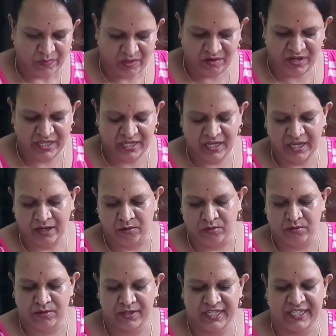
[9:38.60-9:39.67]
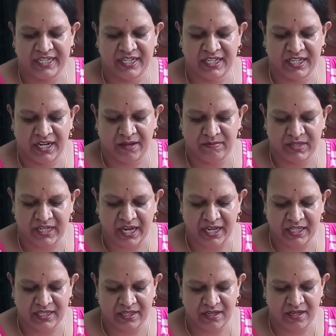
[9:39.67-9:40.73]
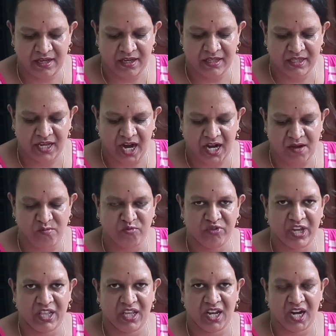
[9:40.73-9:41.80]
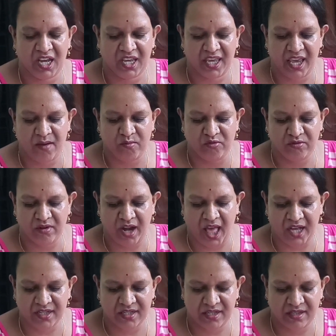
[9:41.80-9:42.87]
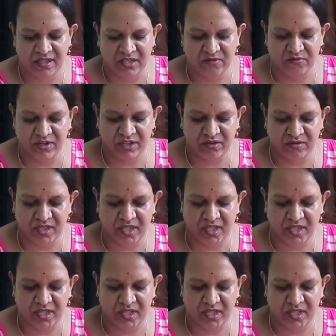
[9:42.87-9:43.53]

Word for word: তো এখন হচ্ছে চিনি দিলাম চাইছি চাটা মুখে দিয়ে না কেমন লাগছে কিন্তু